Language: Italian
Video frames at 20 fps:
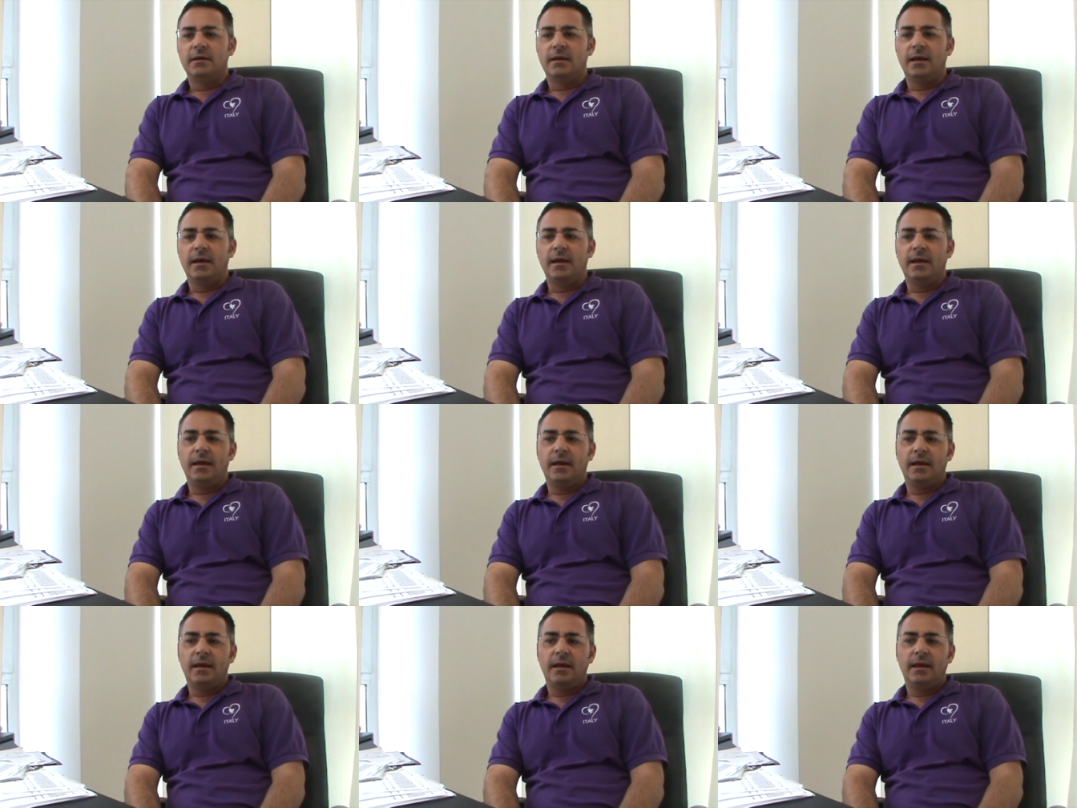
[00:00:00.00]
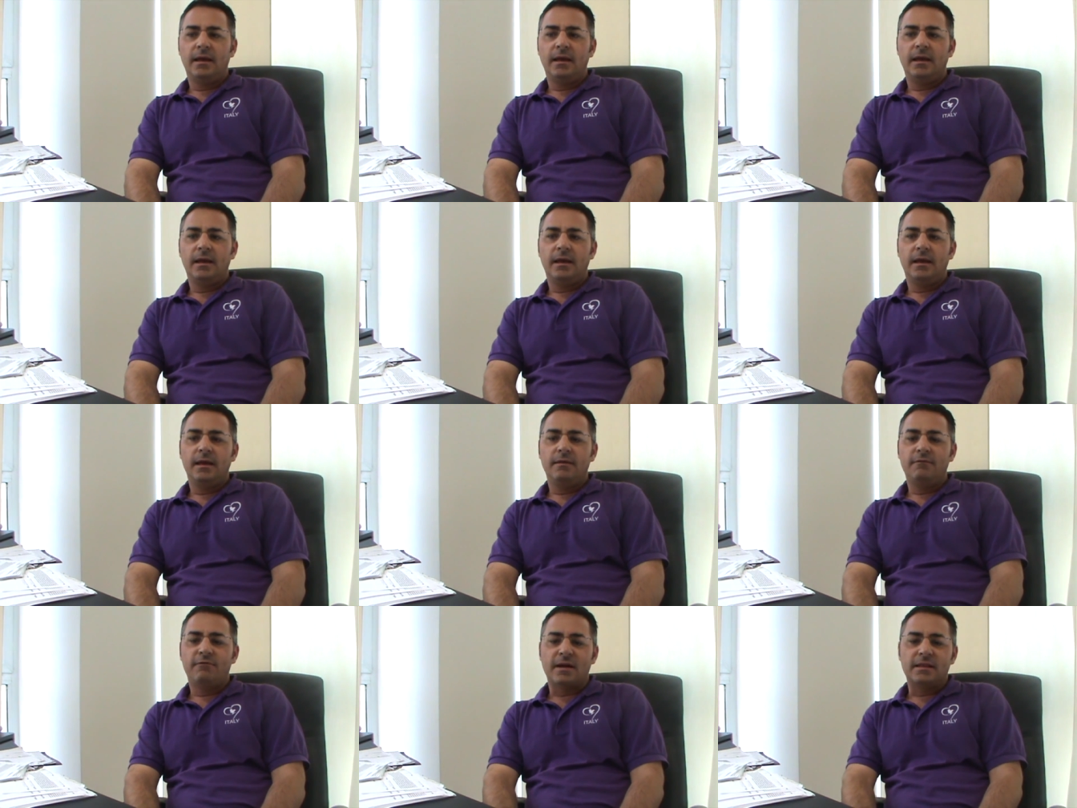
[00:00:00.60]

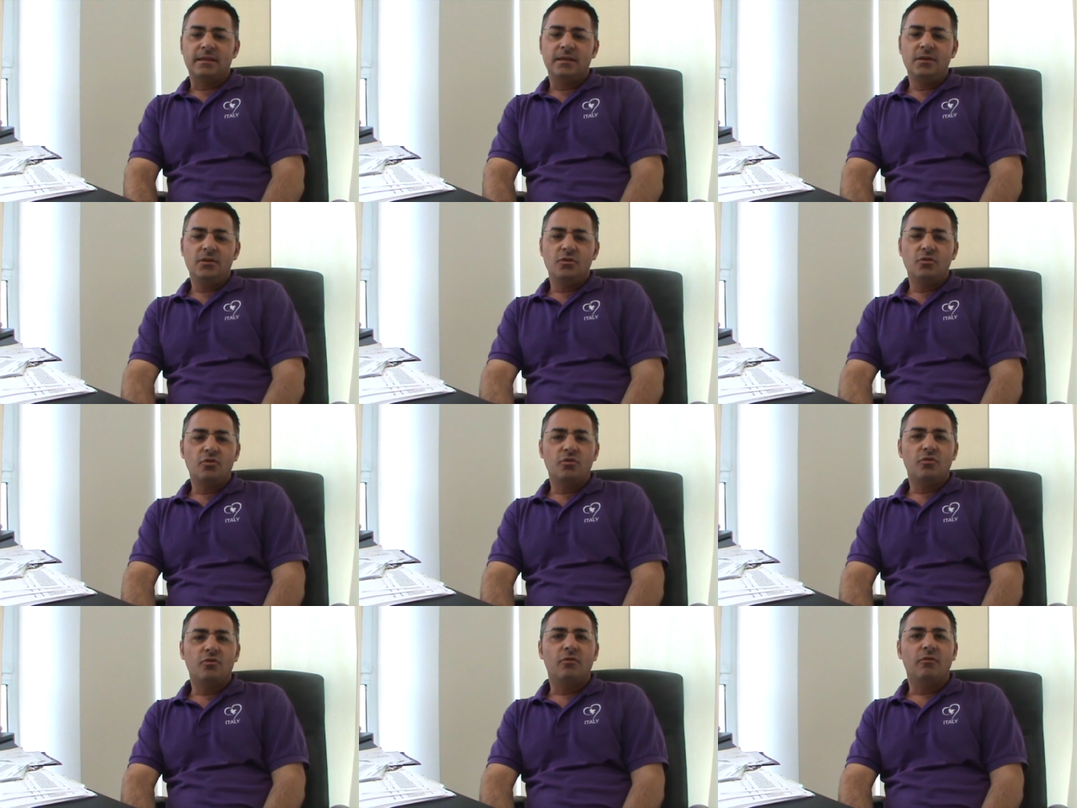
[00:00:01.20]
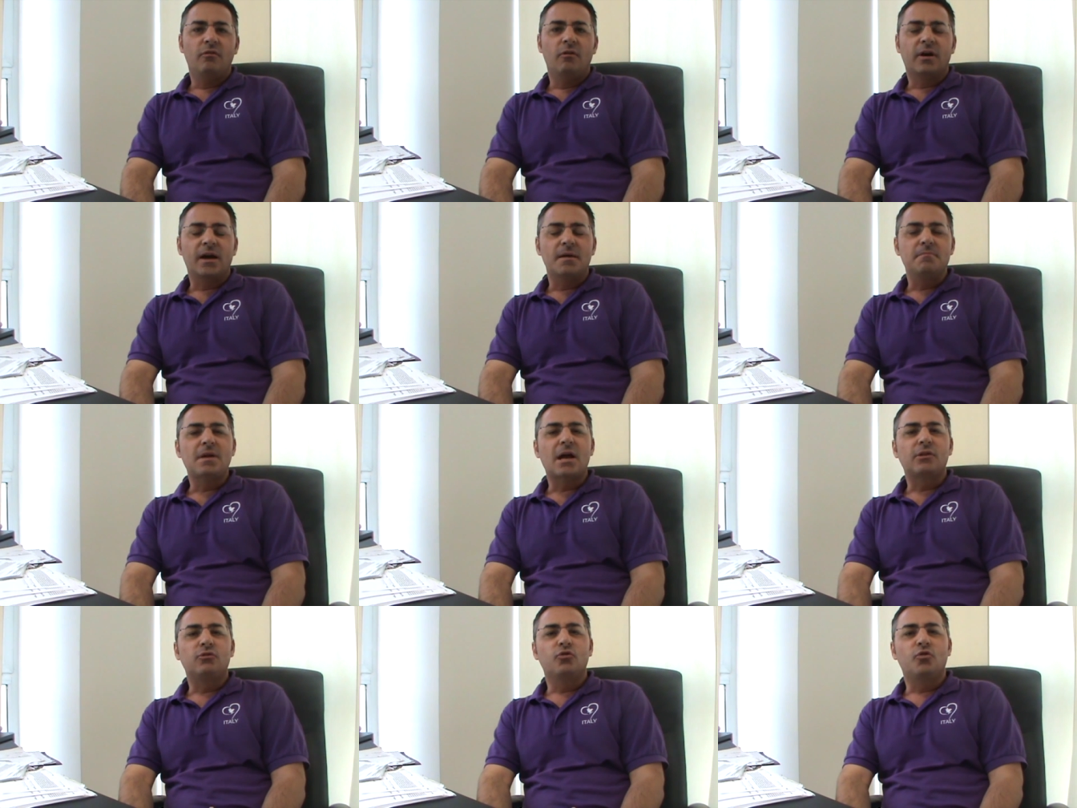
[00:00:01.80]
E infatti io ho
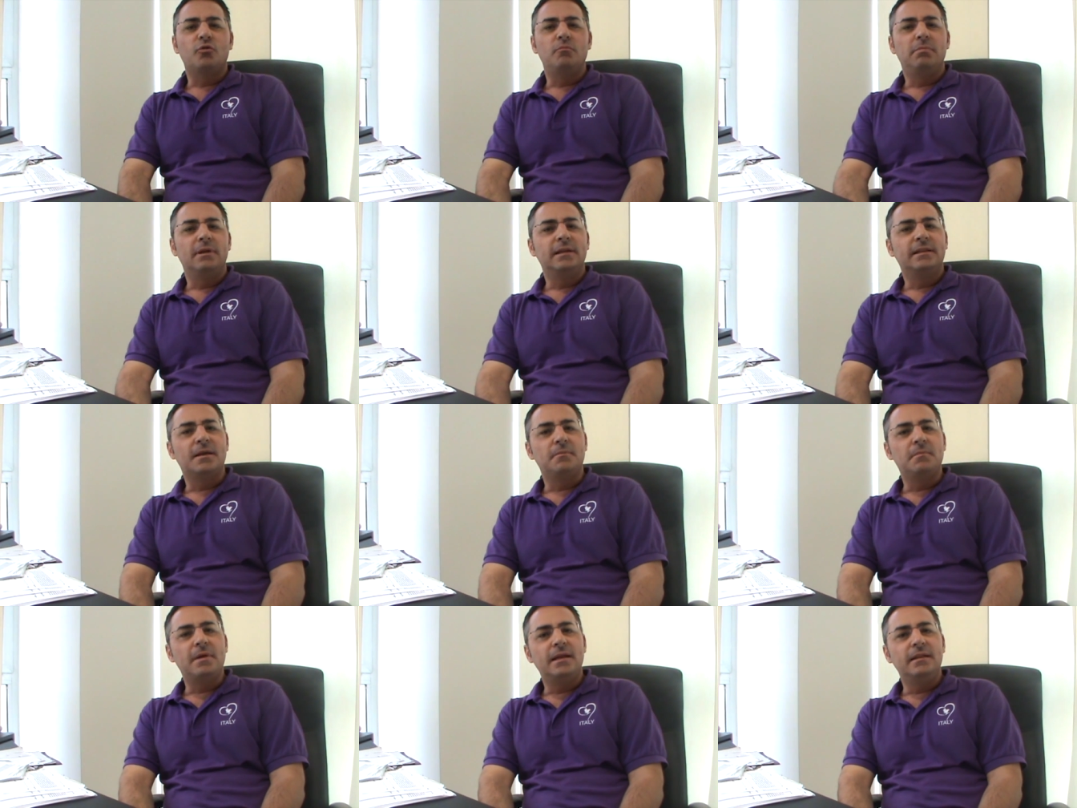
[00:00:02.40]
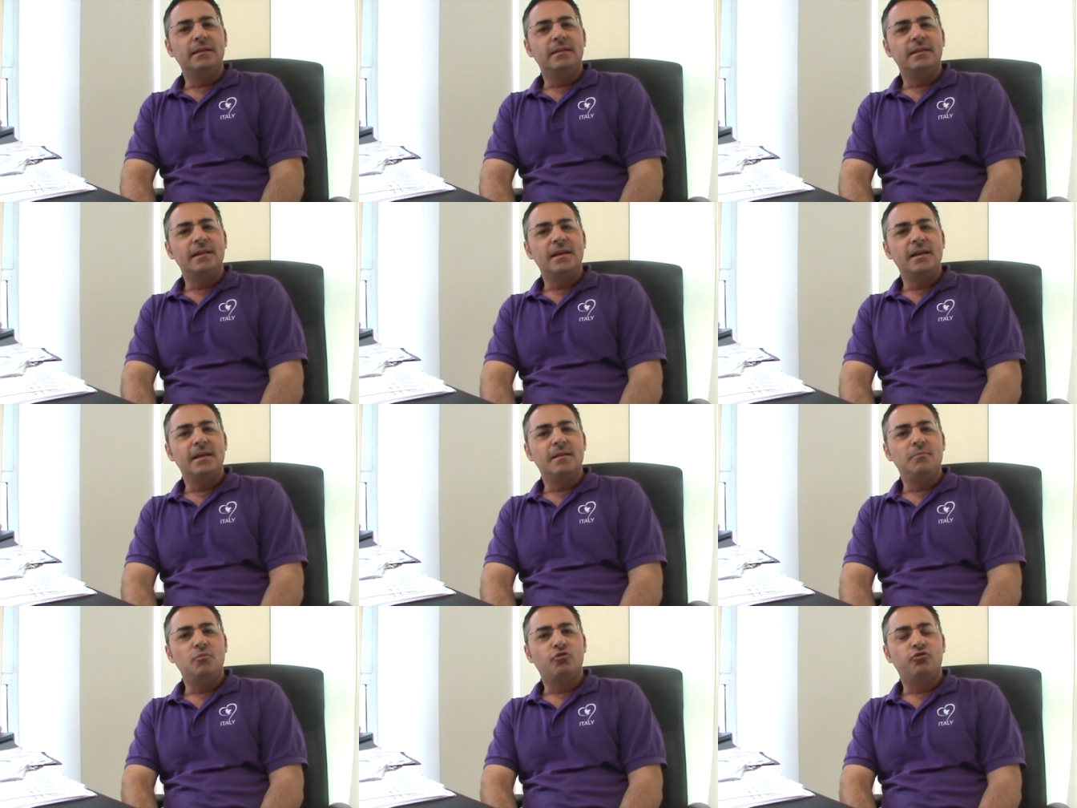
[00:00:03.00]
cambiato completamente
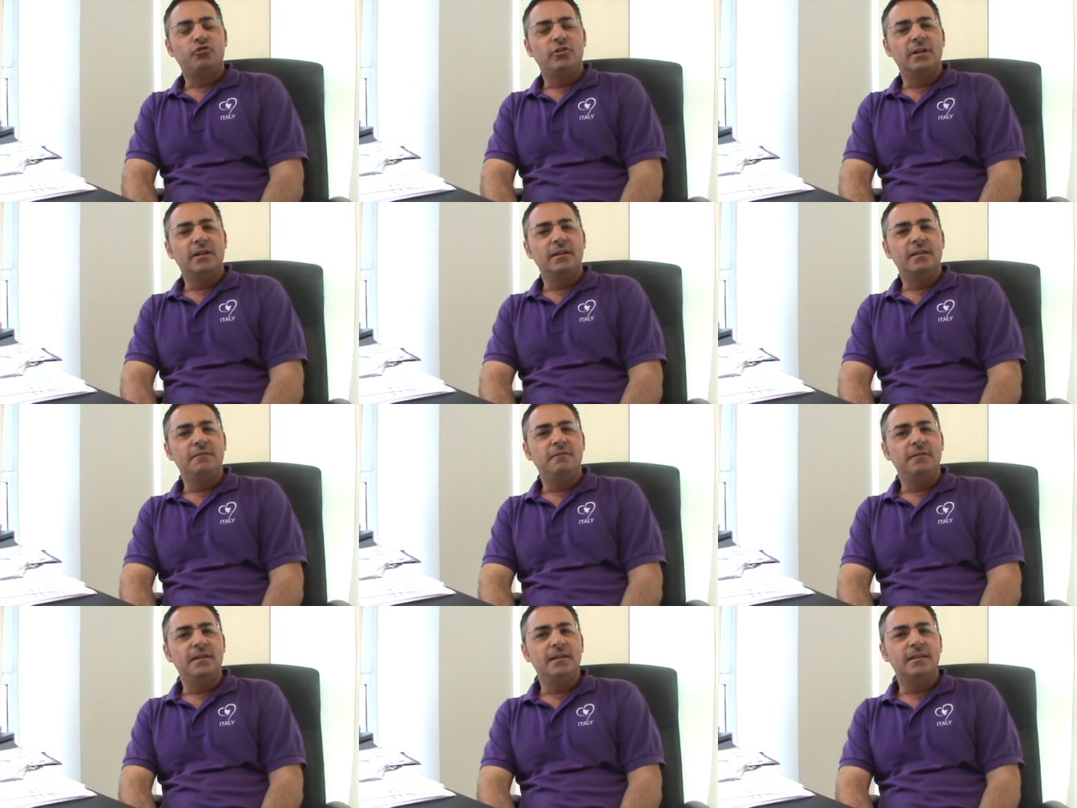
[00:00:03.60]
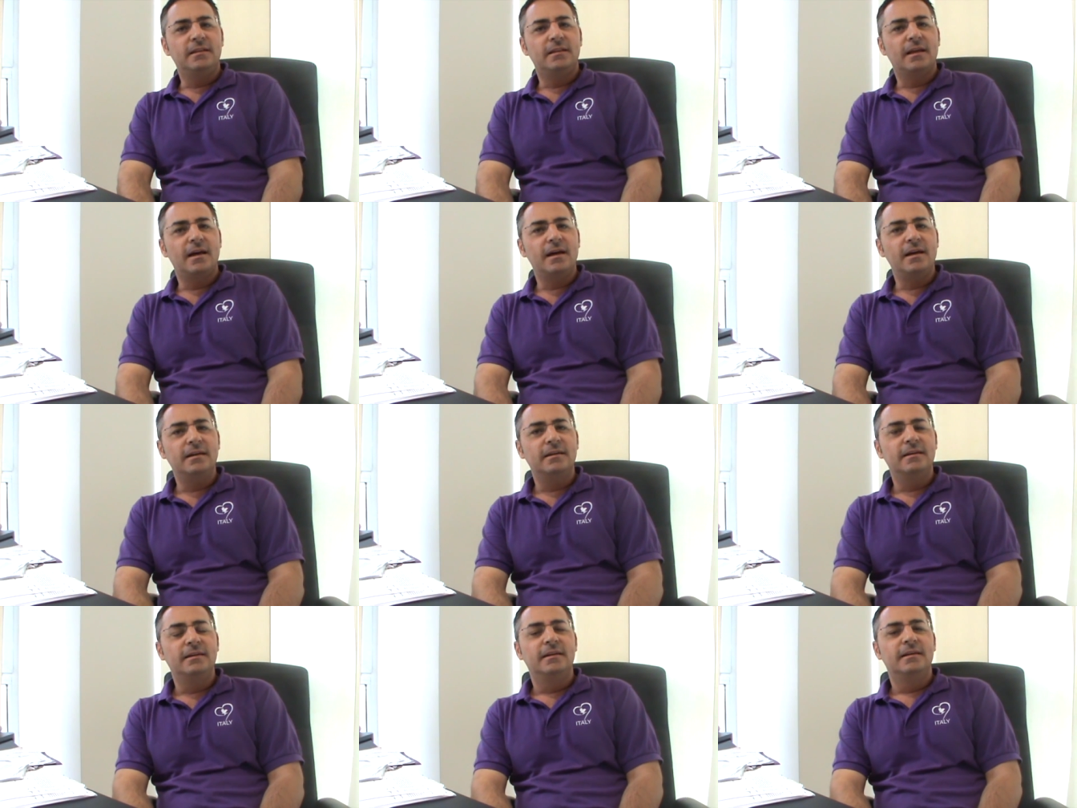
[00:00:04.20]
il mio stile di
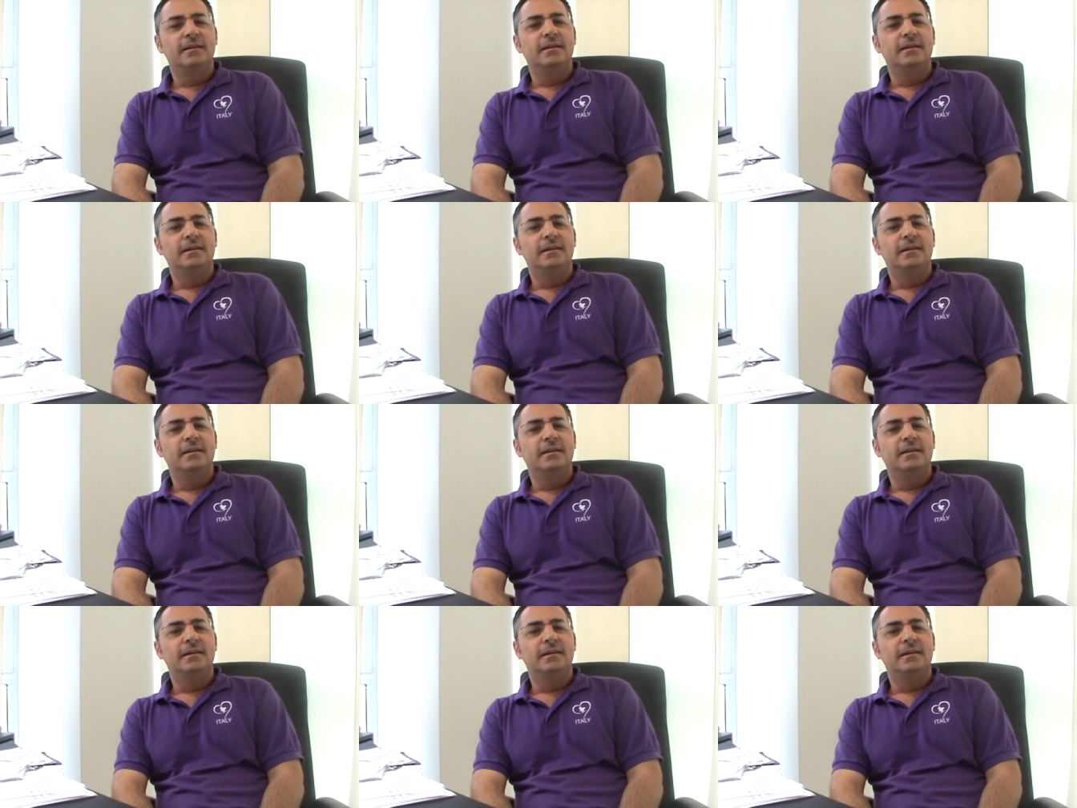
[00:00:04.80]
vita,